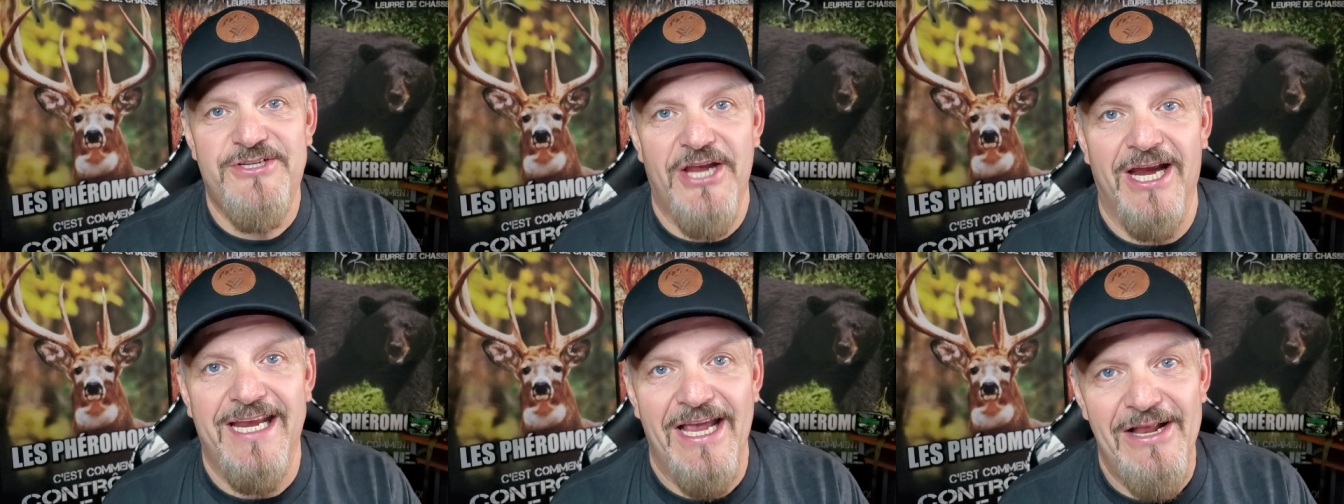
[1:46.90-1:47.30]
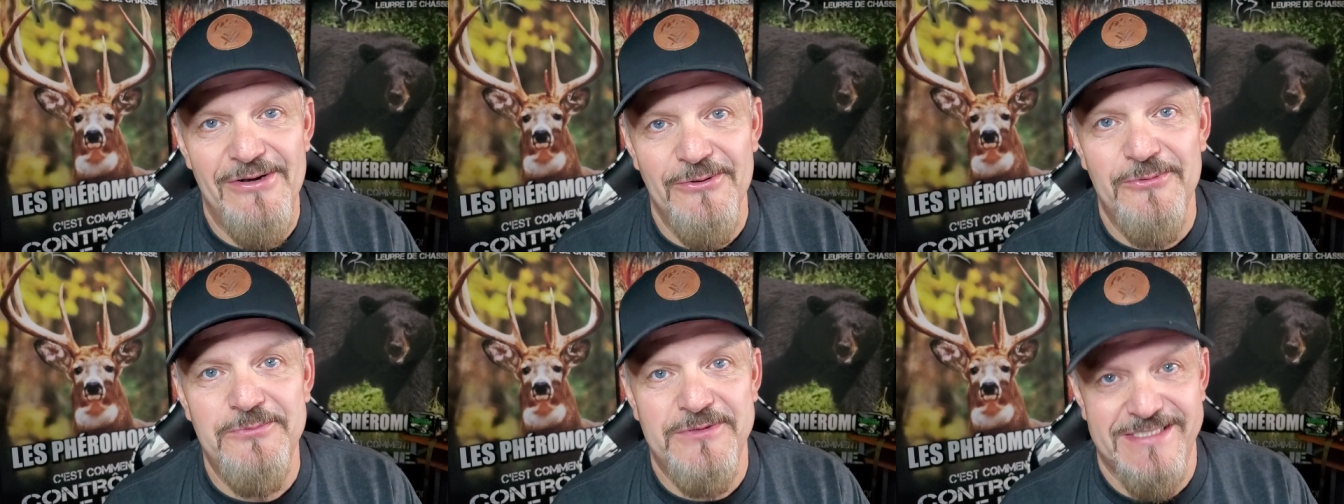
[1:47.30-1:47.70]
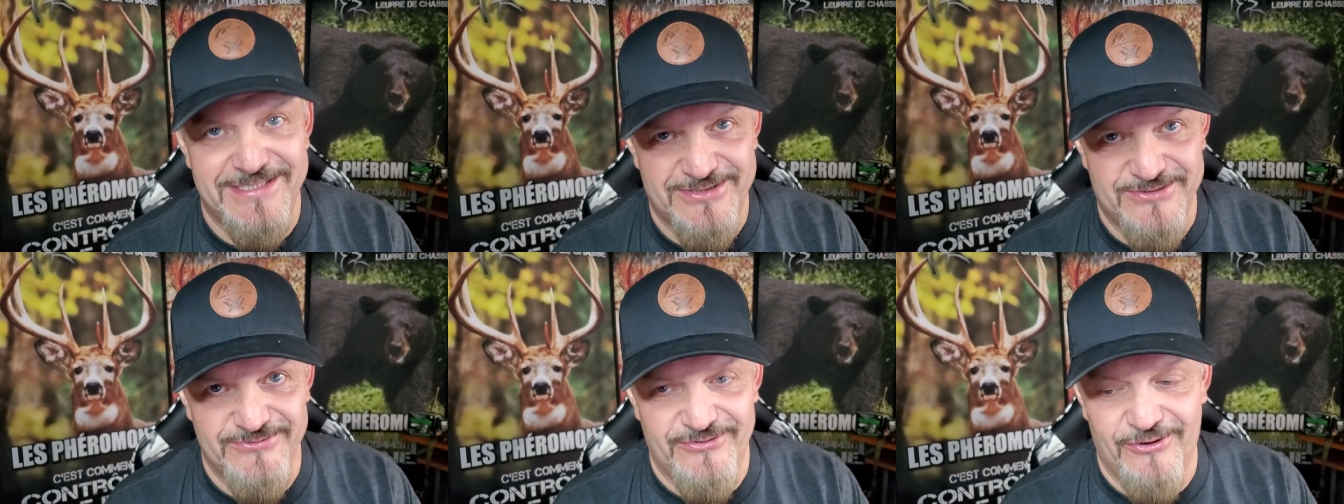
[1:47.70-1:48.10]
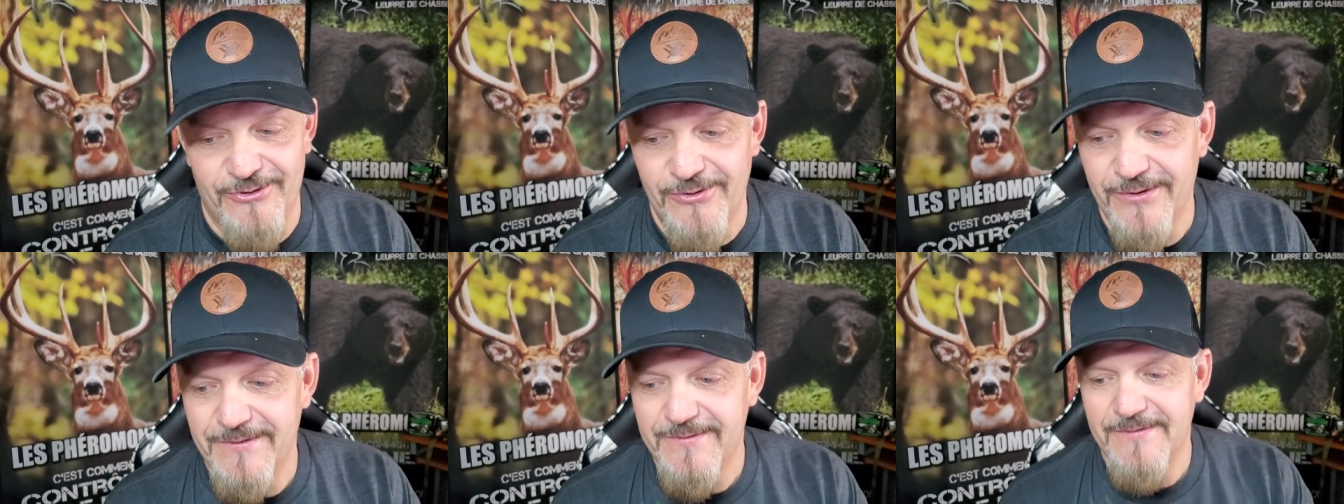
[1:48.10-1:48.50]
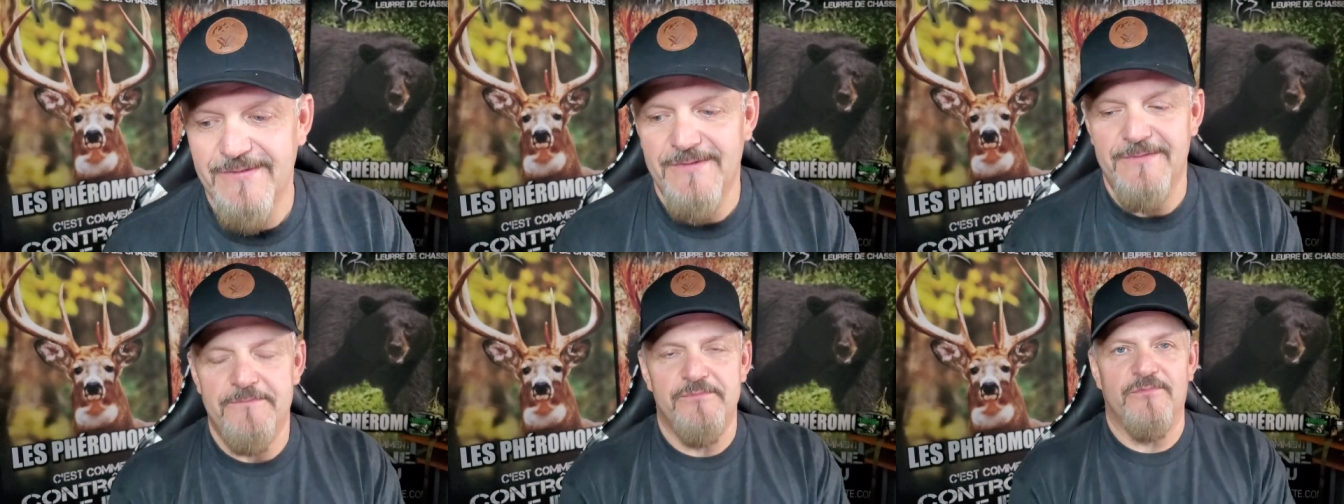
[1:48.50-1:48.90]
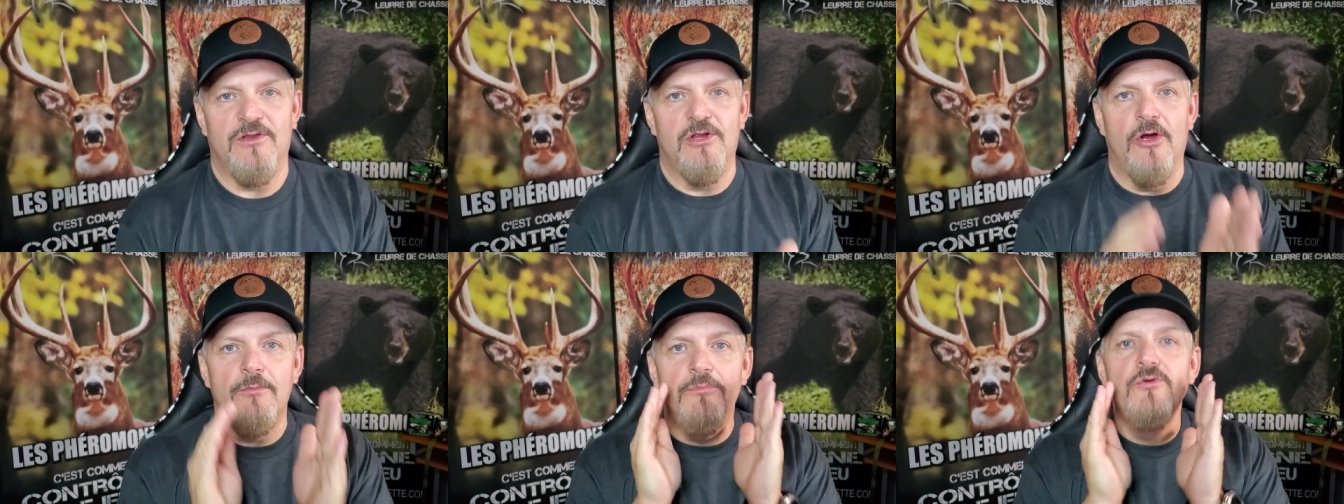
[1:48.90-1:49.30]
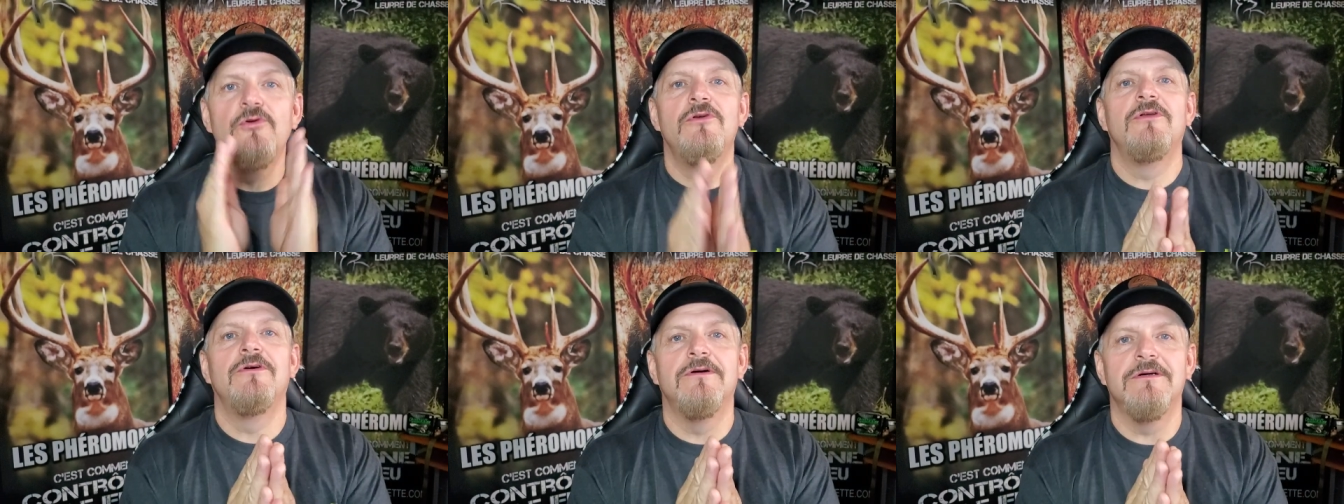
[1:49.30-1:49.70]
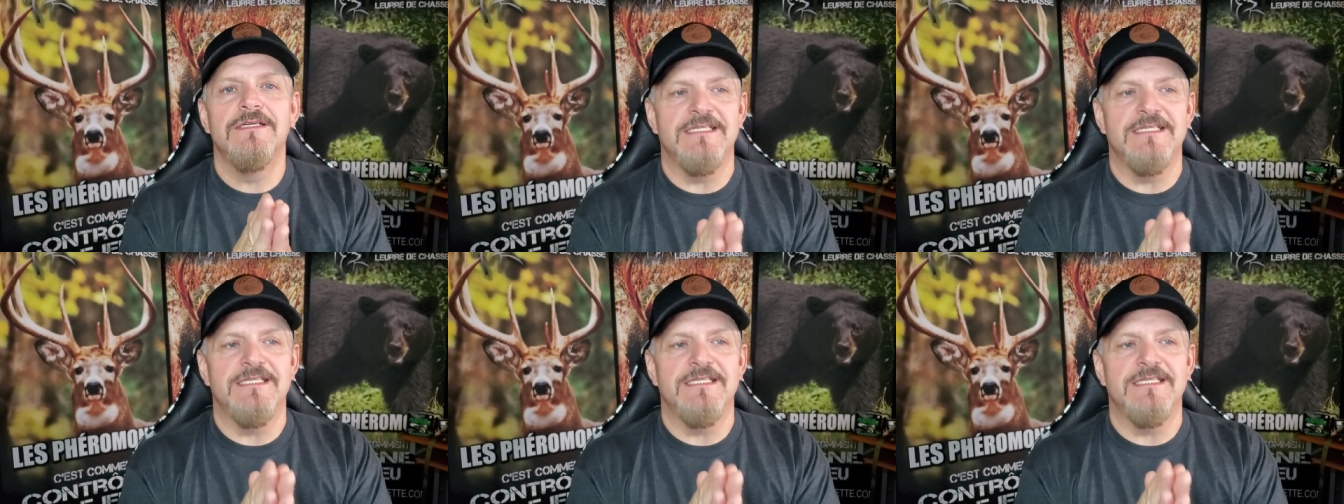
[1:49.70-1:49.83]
jackalope si tu veux. Le but, là,